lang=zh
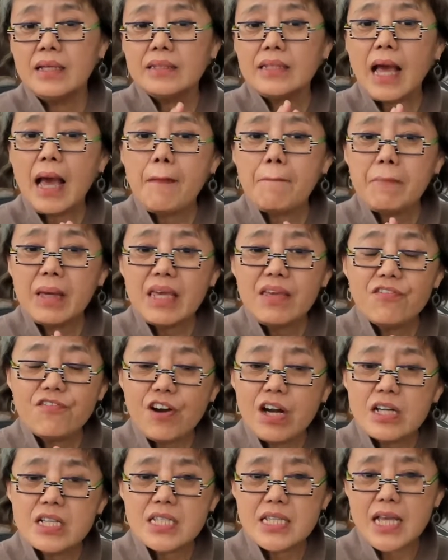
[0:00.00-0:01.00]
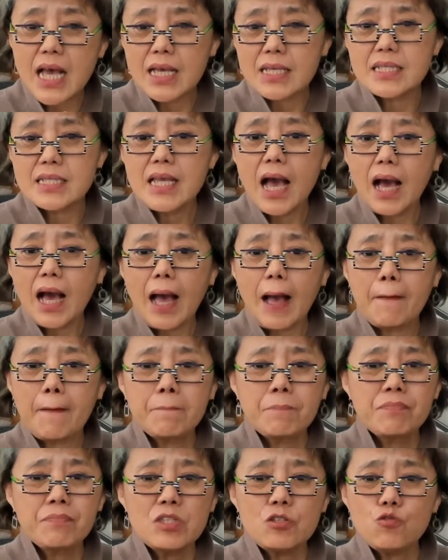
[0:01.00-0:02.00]
他没法想象啊，
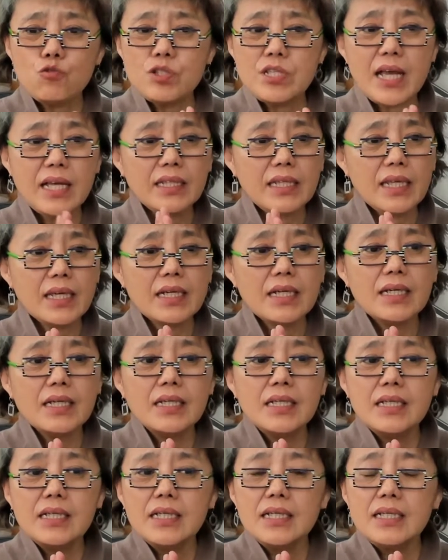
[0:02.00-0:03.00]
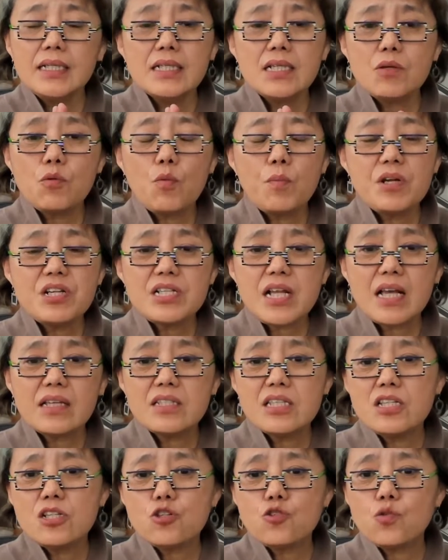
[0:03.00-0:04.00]
就像那个我们上
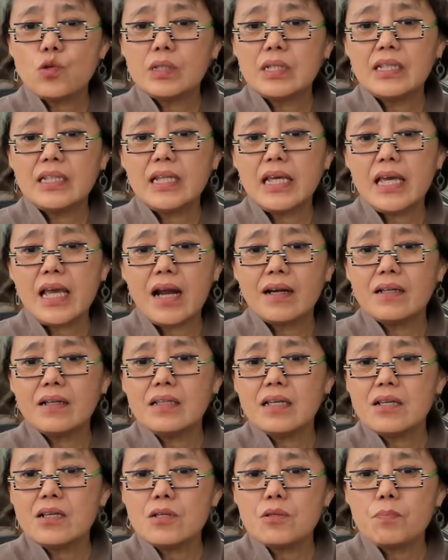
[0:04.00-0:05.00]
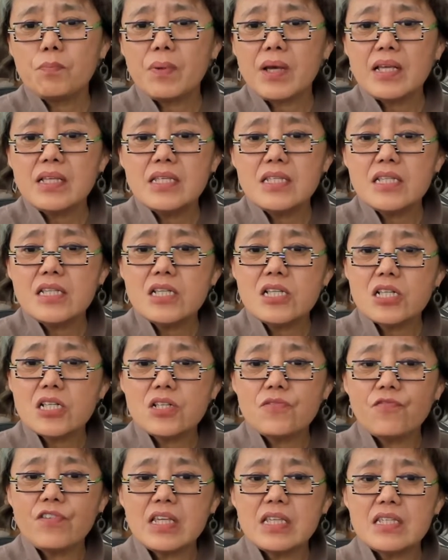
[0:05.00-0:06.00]
期说的那样，的，那个喷气式
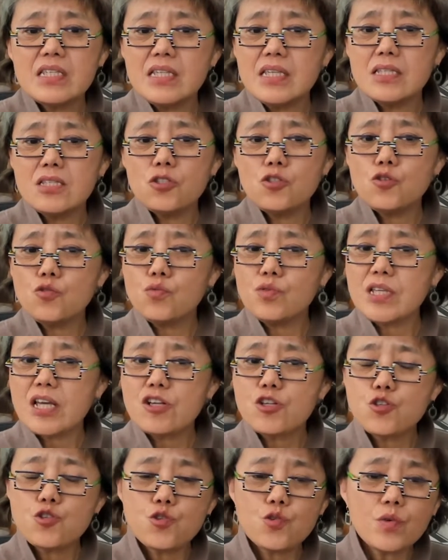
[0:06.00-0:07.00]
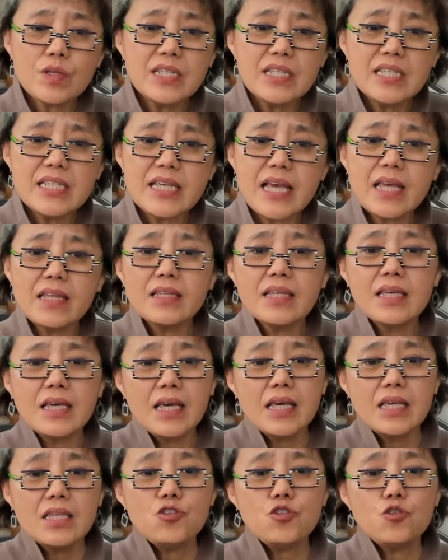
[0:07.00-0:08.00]
飞机就在瞬间
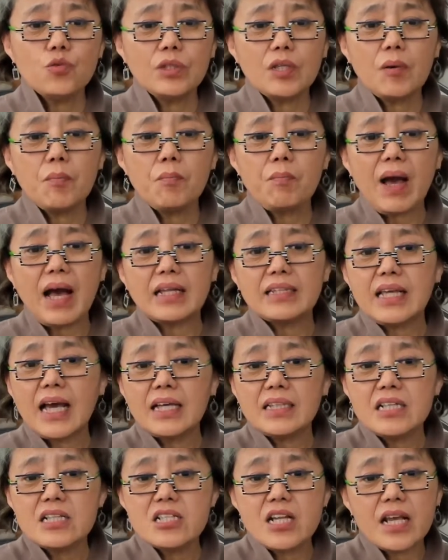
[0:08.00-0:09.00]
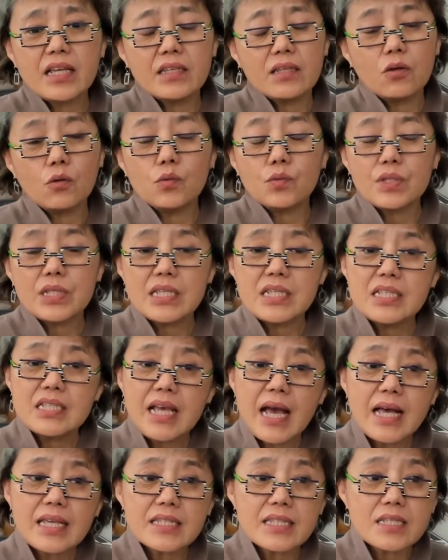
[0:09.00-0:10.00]
就能把他的战友一
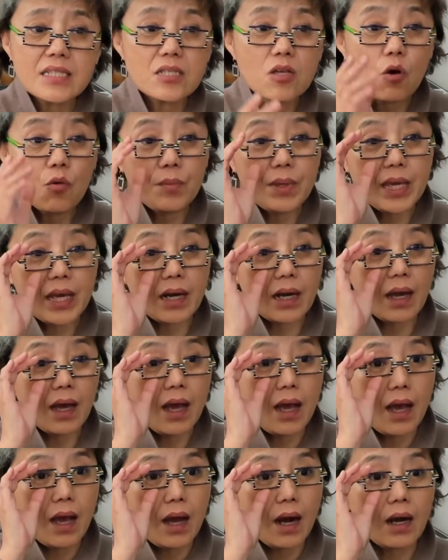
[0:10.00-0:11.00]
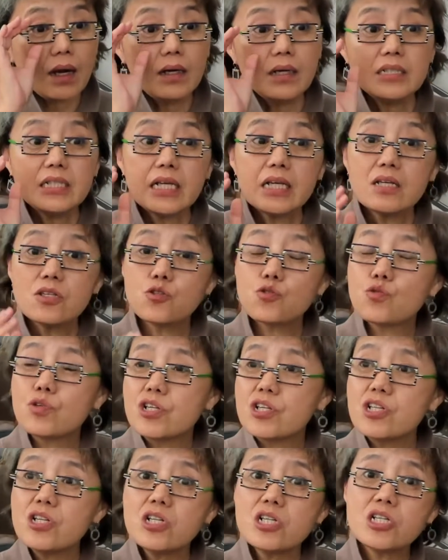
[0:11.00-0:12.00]
下子消灭了，而这个
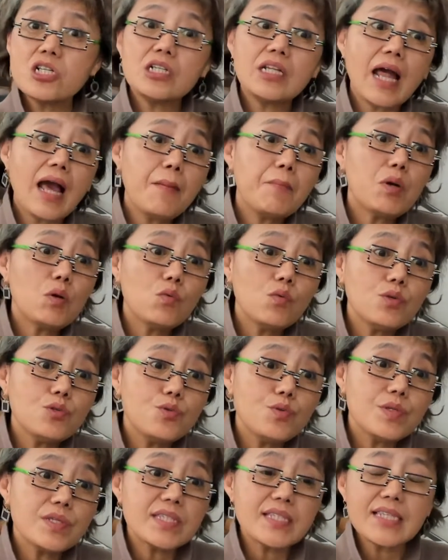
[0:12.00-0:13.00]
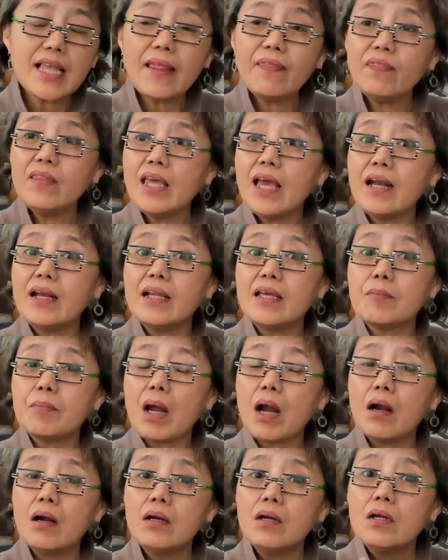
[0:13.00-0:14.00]
损失是他们过去三年里
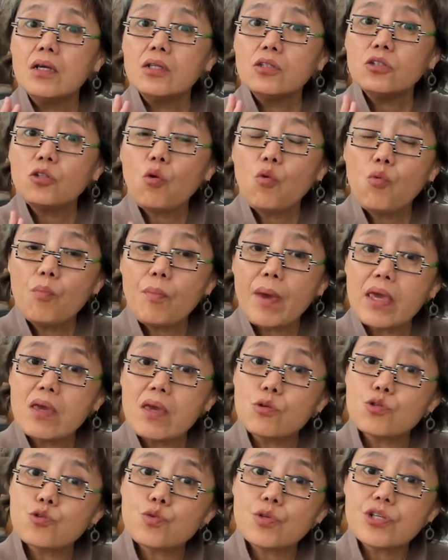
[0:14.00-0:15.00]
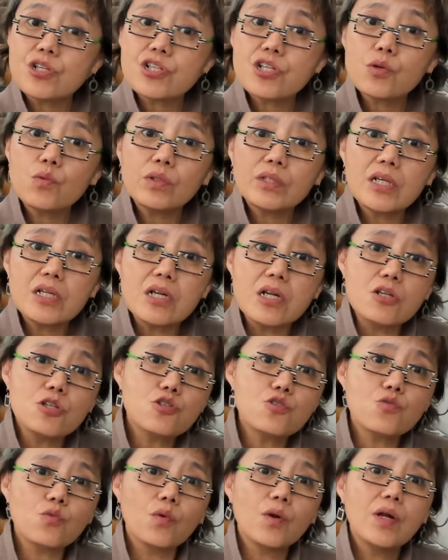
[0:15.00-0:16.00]
边都没有损失过的人
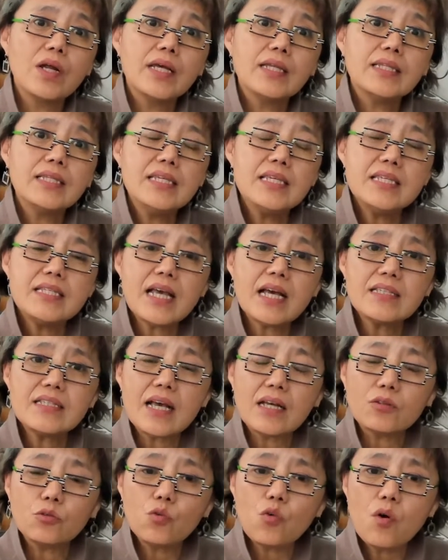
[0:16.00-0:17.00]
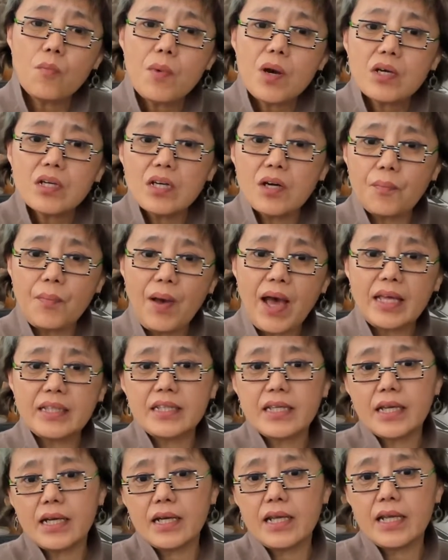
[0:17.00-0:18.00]
数。你想想，多么可怕的
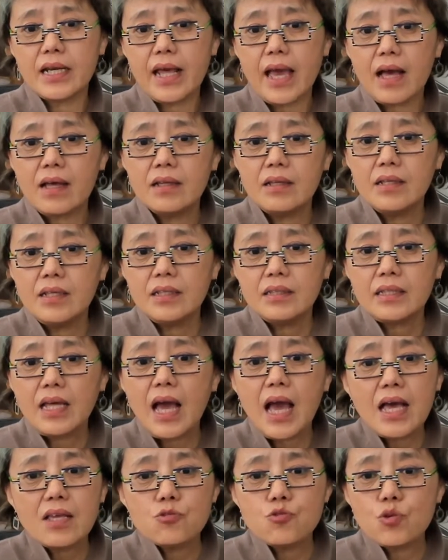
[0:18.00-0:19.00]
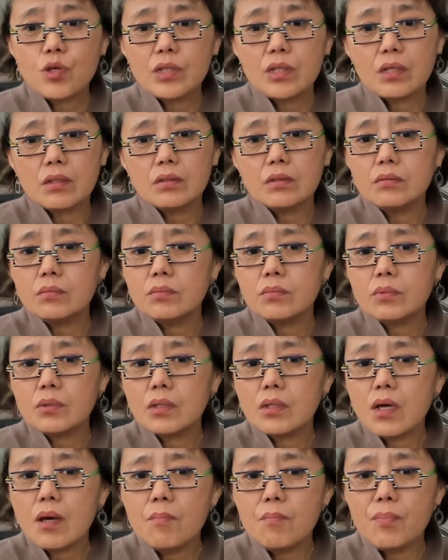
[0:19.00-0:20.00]
一个力量！他觉得
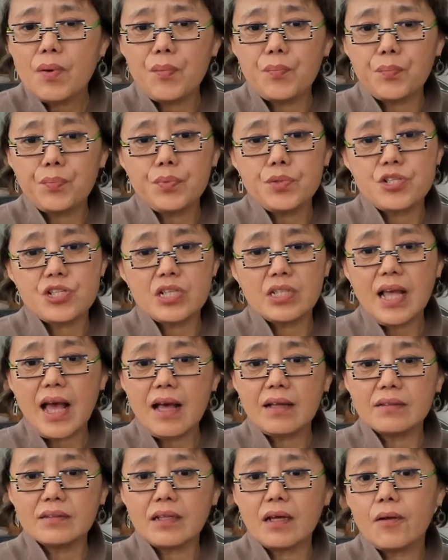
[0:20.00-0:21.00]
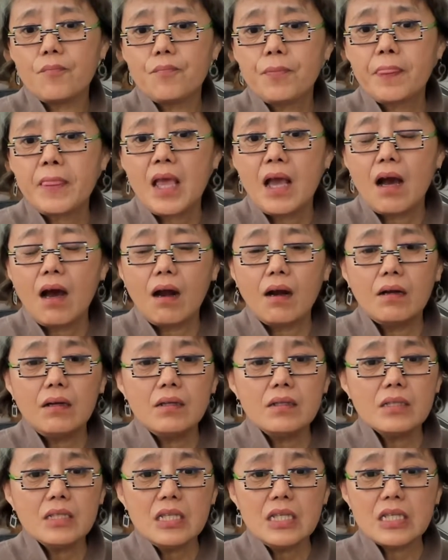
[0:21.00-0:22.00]
根本不值当的。
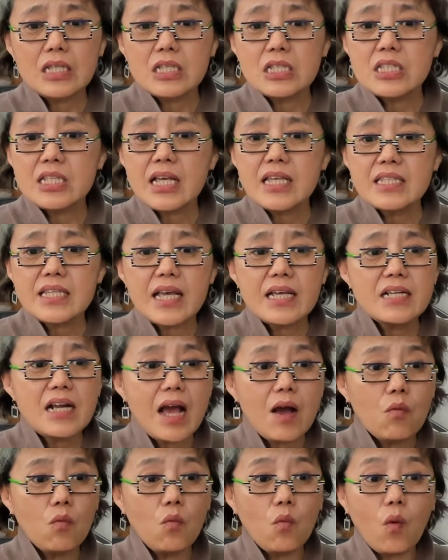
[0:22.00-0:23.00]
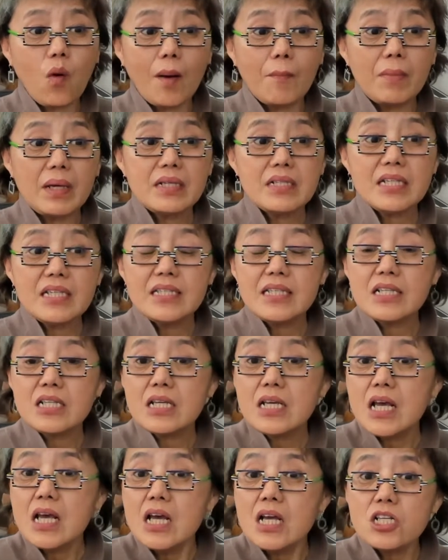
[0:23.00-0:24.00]
而你现在让我们这
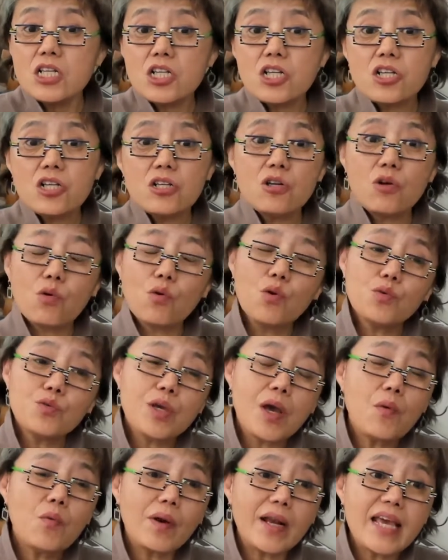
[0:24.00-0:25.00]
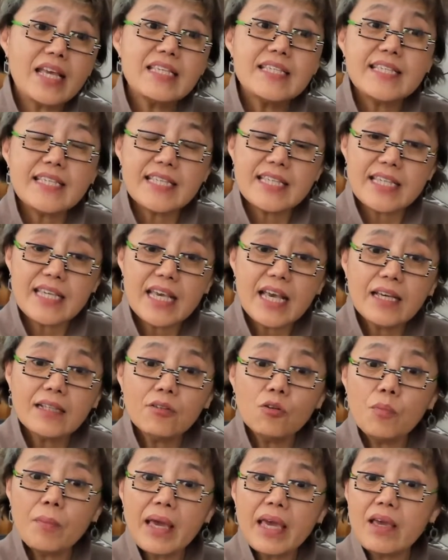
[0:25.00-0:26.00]
些赤手空拳、我连鞋
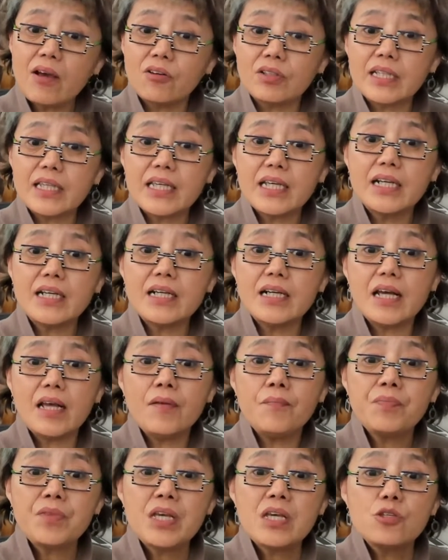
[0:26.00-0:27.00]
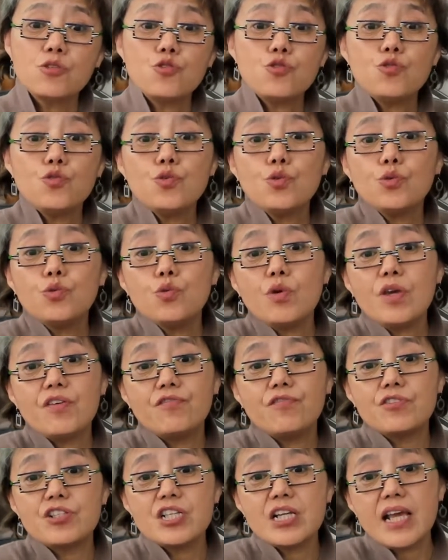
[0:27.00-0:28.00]
都没有的一个人去对
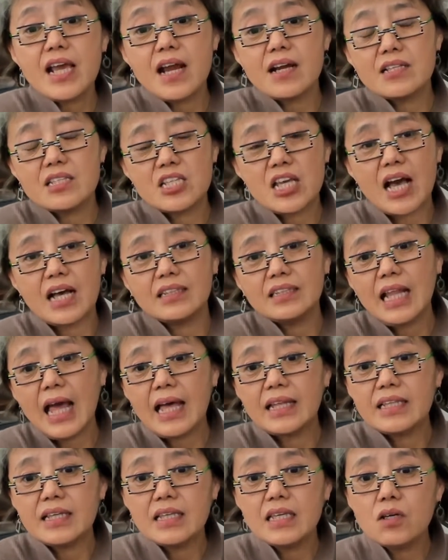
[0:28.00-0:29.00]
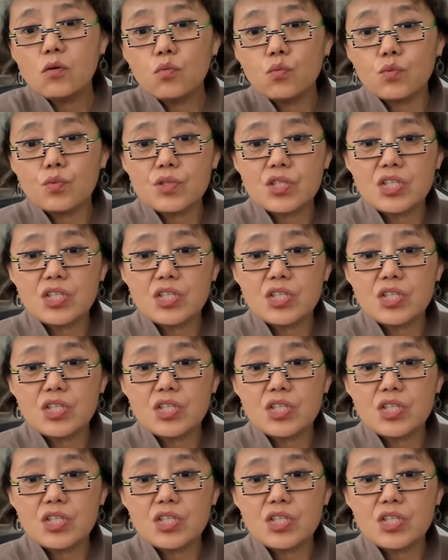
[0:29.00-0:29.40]
付这样强大的一个武